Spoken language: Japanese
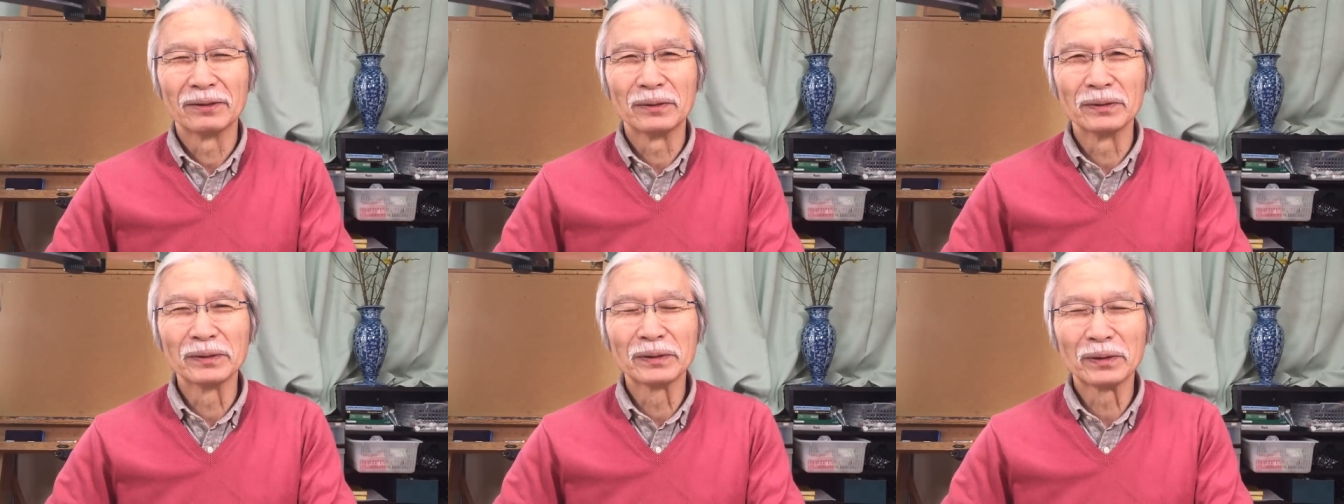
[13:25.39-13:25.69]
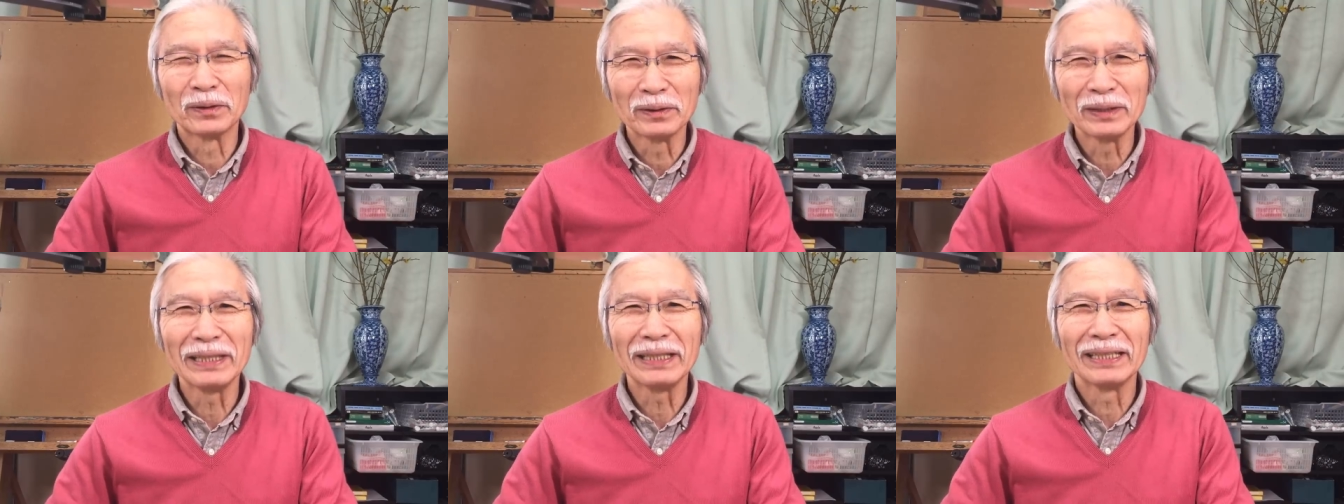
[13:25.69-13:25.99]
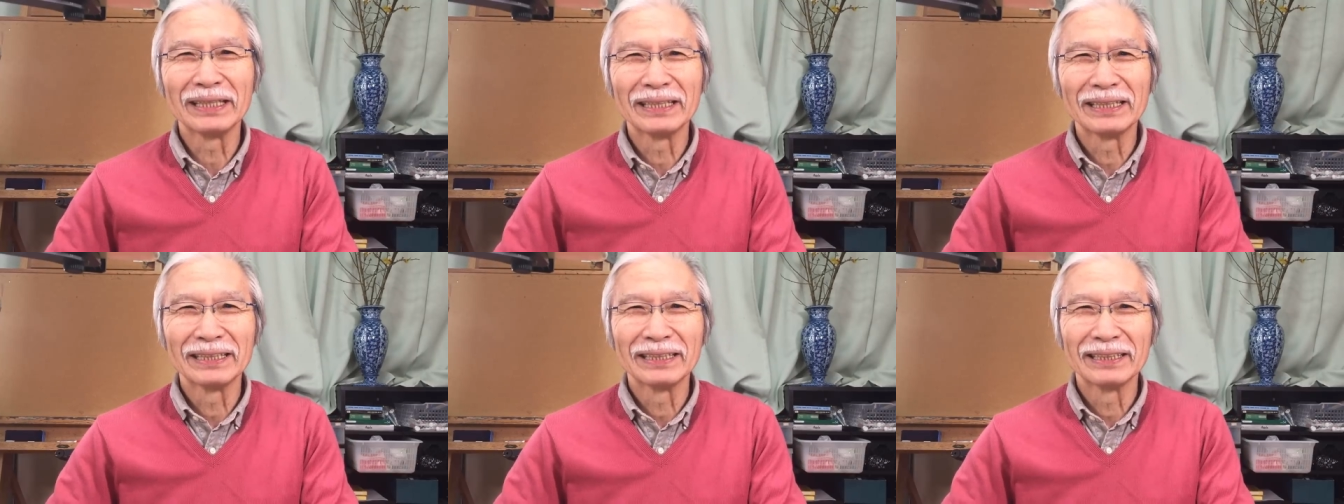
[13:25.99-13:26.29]
本当
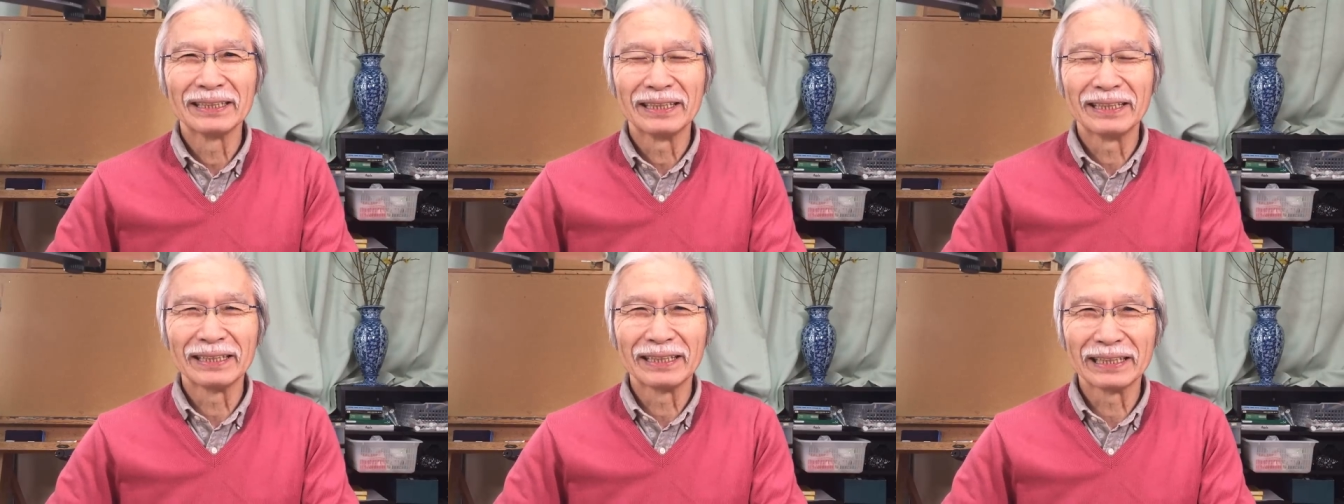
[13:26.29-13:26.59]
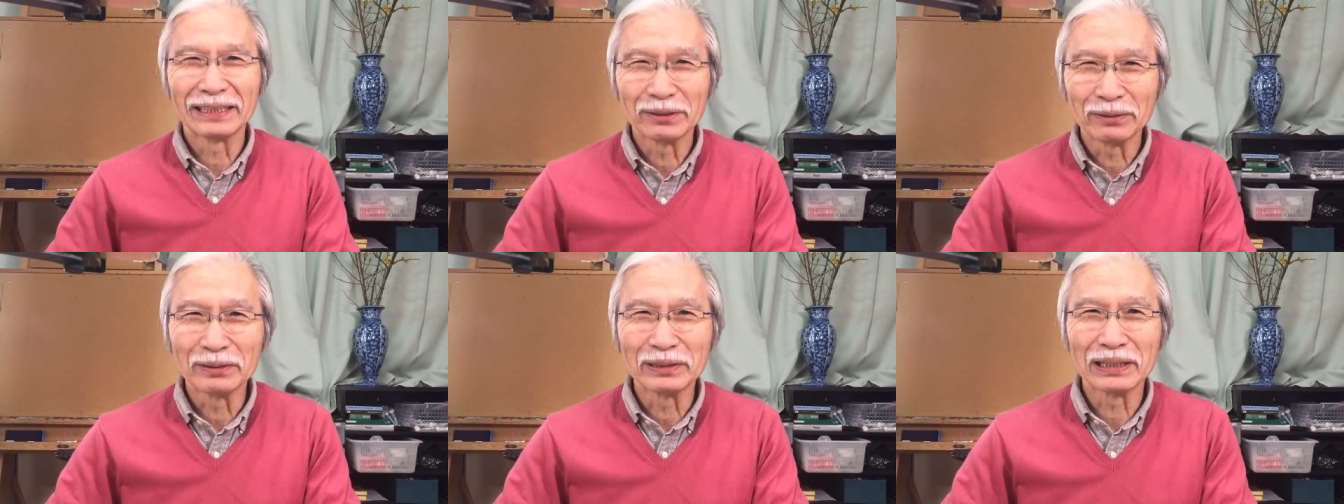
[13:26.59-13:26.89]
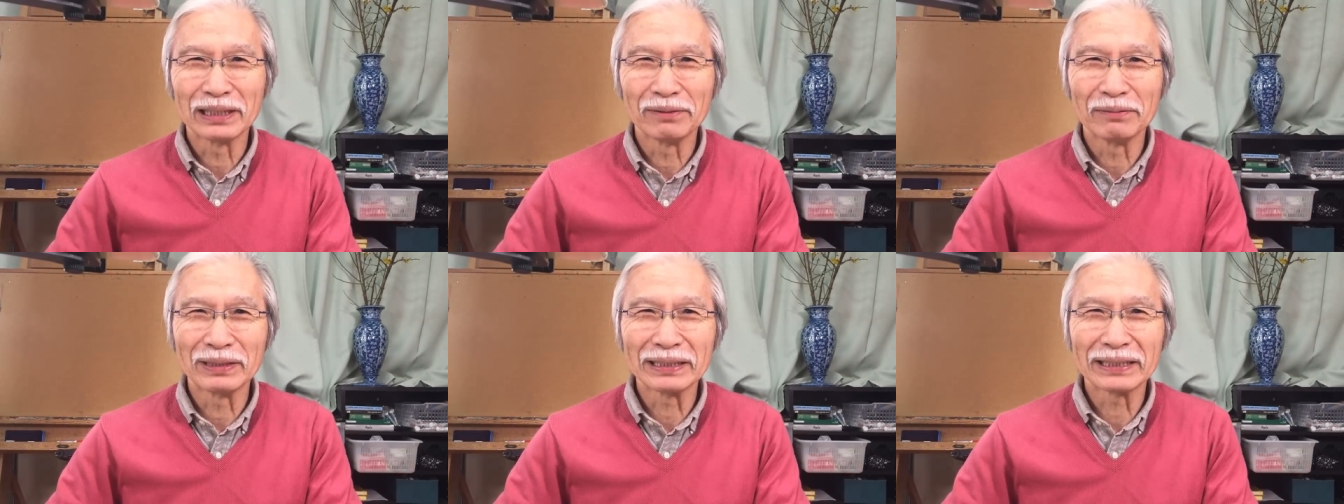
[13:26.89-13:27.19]
にありがと
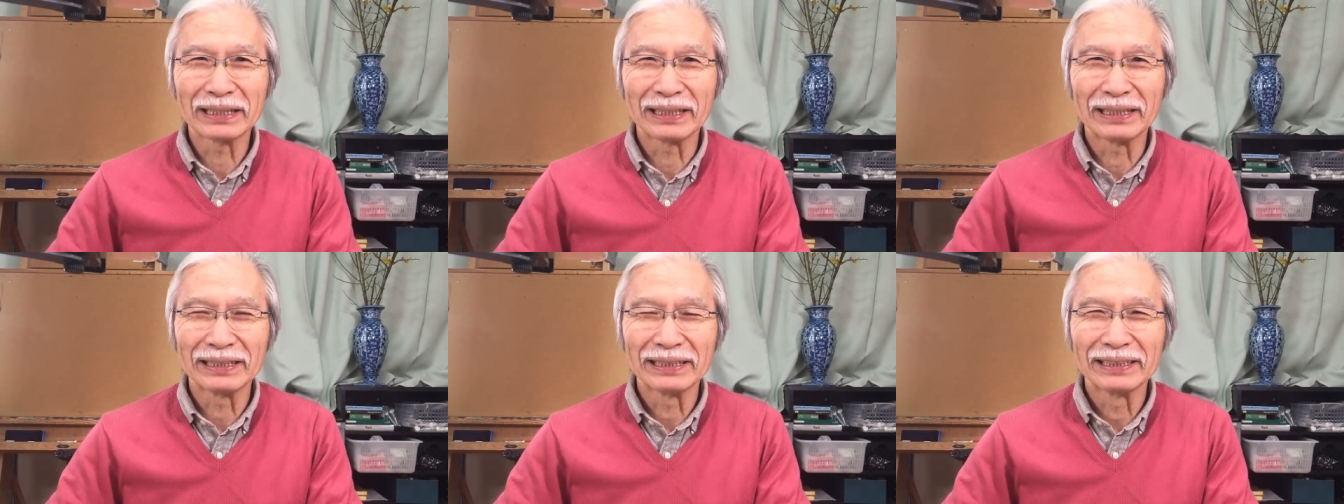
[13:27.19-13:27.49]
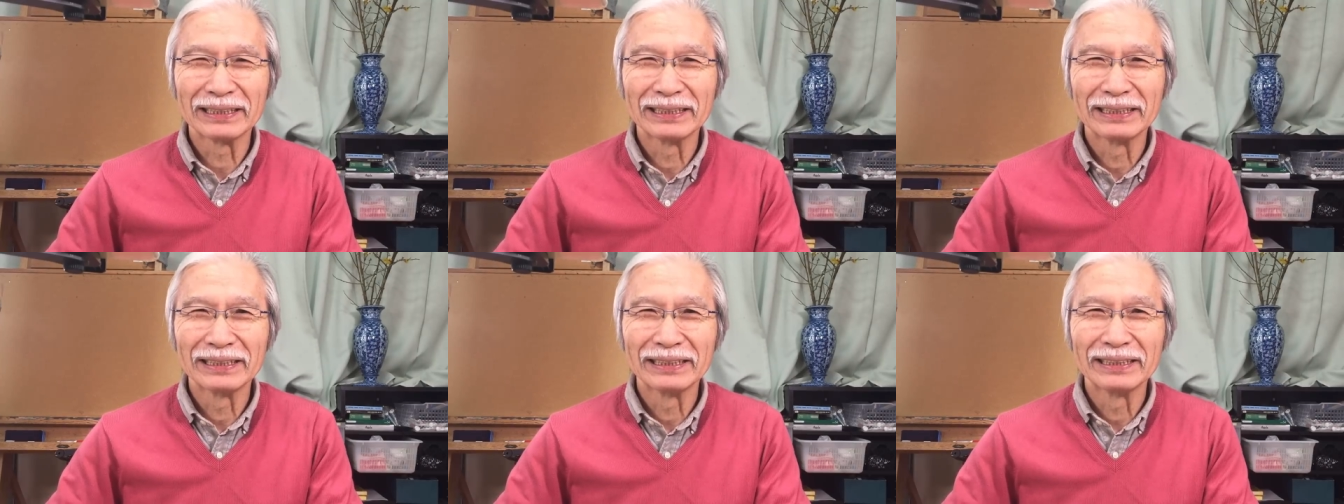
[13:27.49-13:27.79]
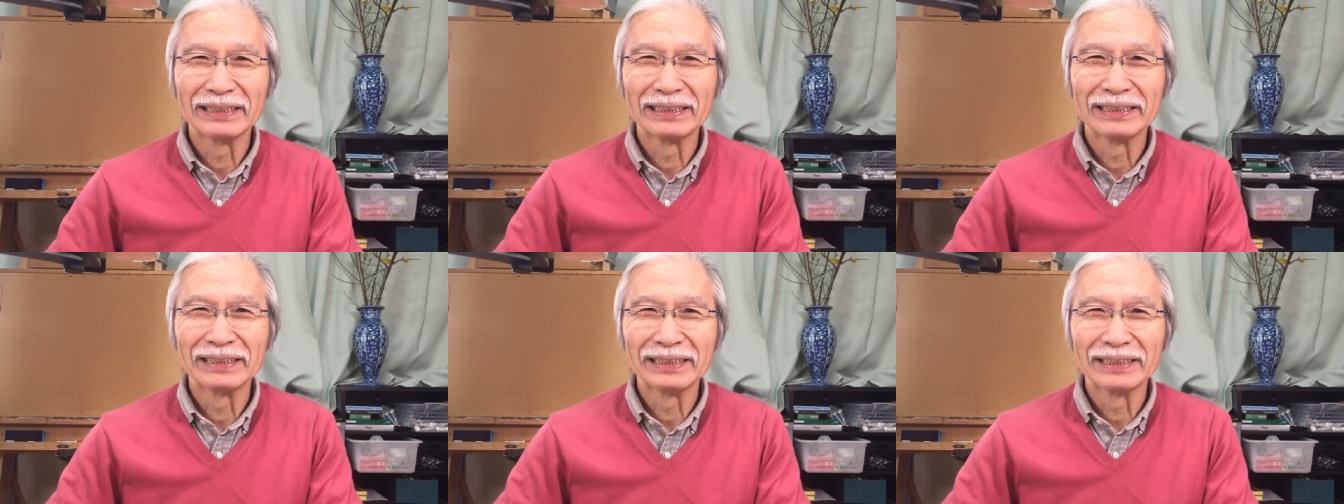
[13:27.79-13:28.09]
うございました。
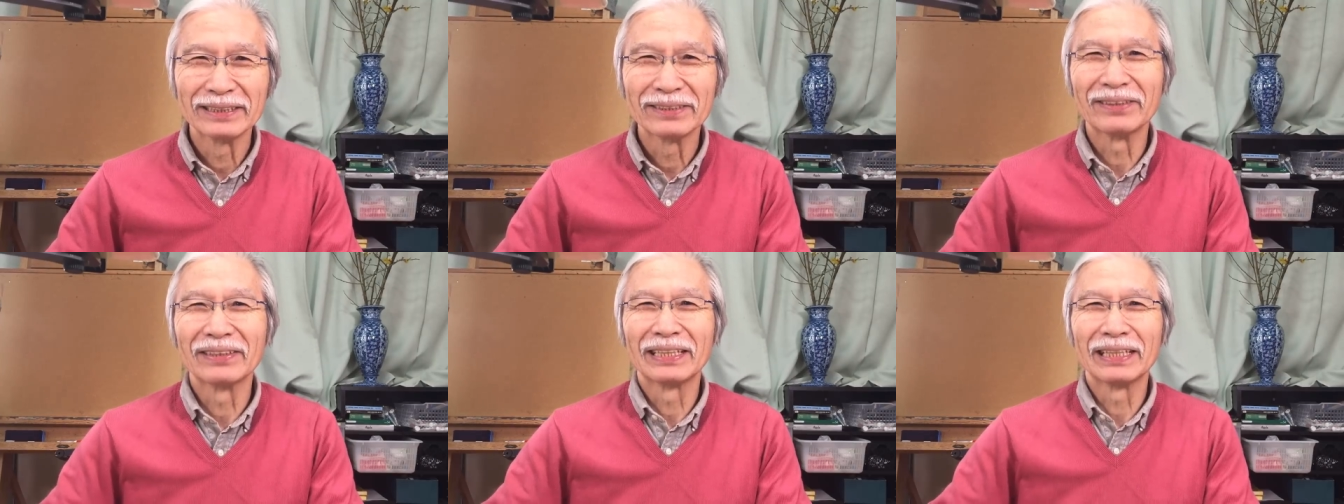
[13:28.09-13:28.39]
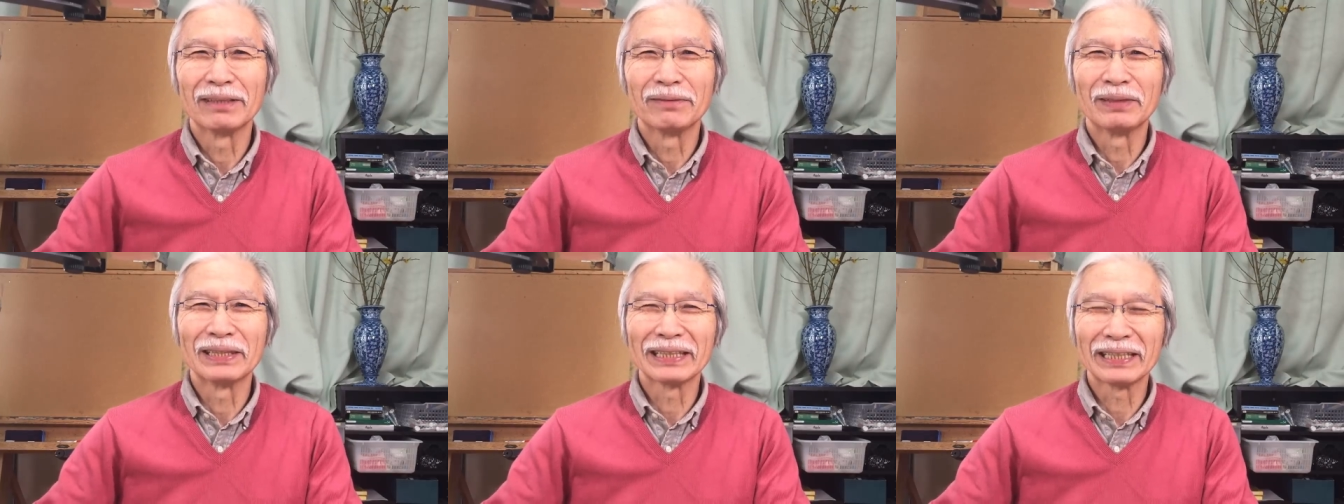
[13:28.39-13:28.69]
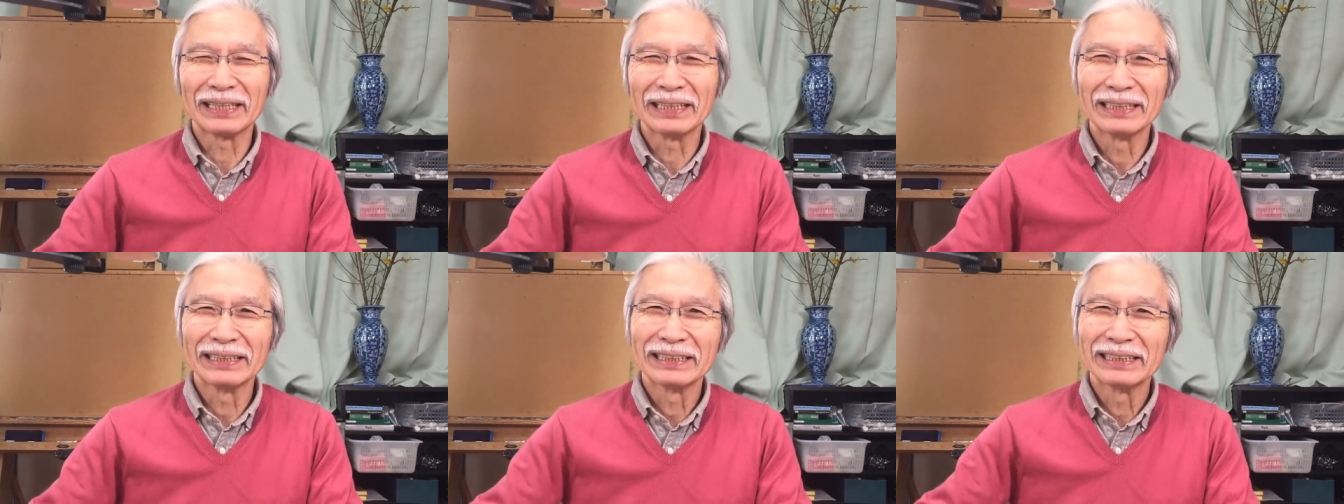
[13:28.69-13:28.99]
それでは
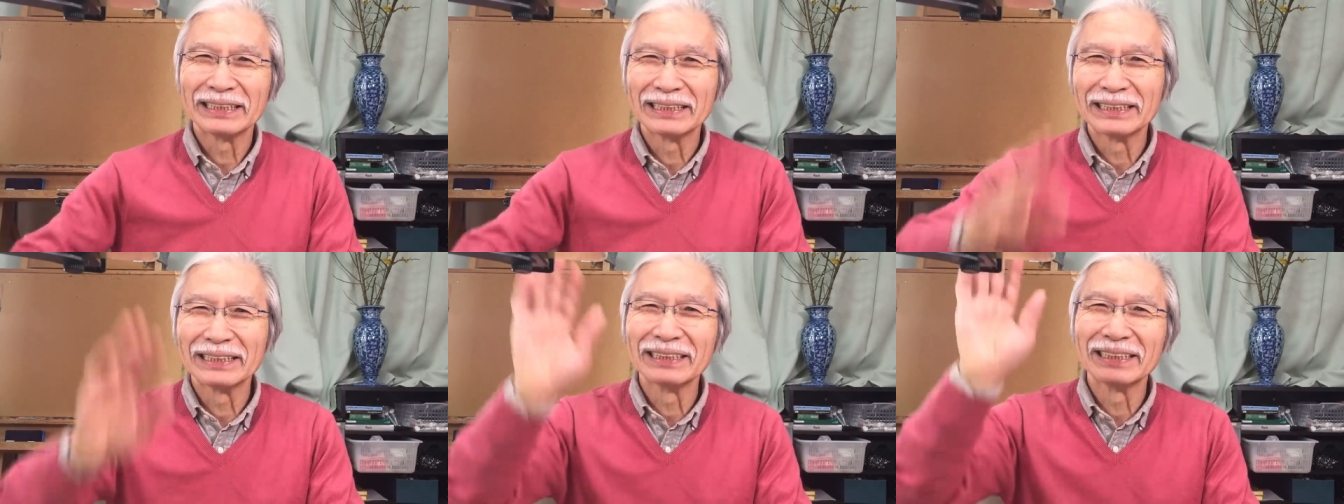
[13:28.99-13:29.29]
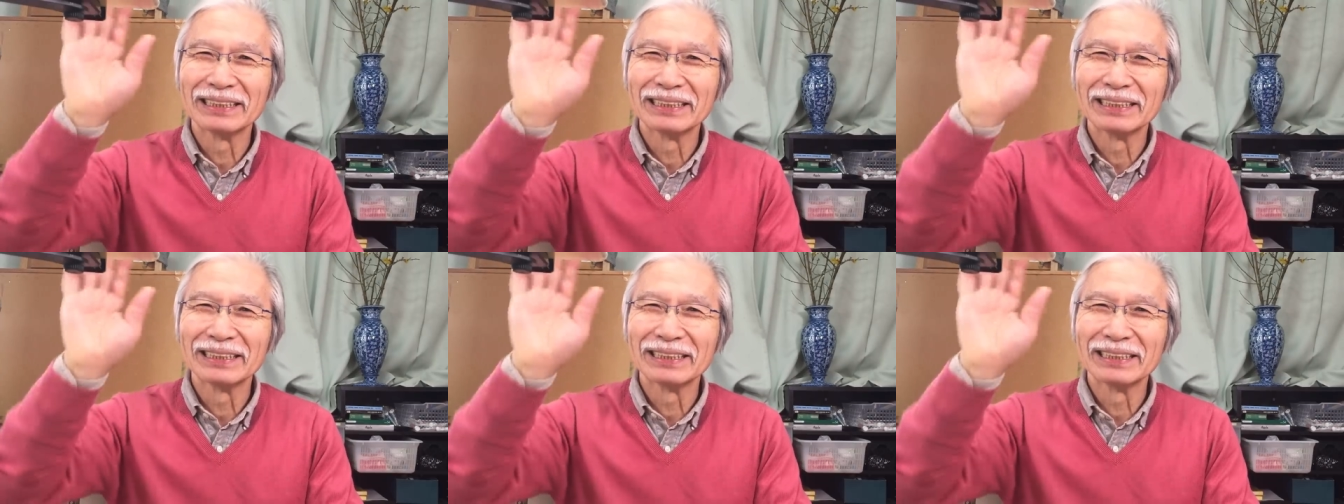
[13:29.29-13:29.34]
また。